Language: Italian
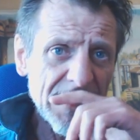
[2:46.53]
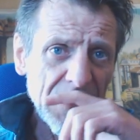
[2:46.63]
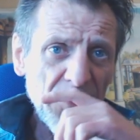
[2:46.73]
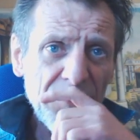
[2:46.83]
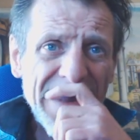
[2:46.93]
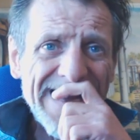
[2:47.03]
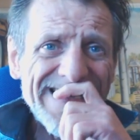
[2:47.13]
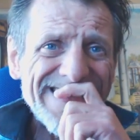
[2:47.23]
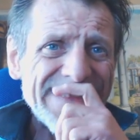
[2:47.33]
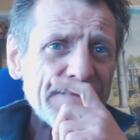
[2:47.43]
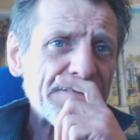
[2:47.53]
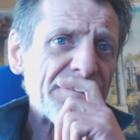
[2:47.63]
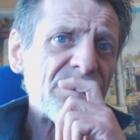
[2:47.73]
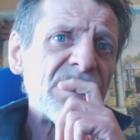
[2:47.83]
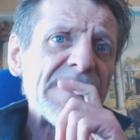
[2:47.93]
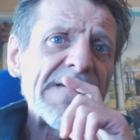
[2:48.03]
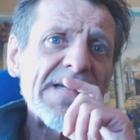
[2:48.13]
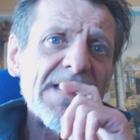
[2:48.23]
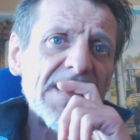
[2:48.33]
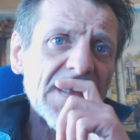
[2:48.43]
siamo belli
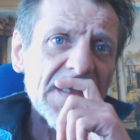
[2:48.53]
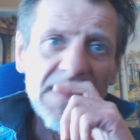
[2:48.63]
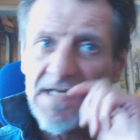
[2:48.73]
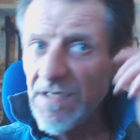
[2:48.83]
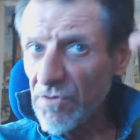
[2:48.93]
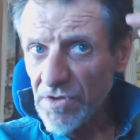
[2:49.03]
e